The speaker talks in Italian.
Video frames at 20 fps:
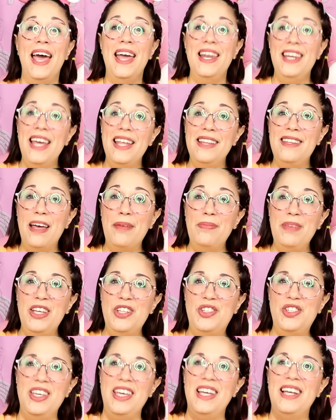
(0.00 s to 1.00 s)
E niente
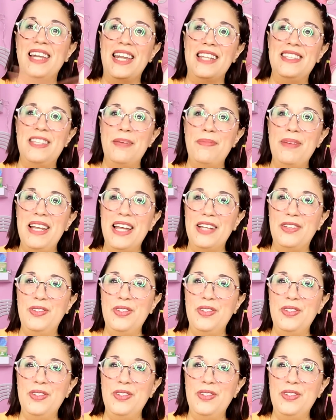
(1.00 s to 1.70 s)
amici, grazie mille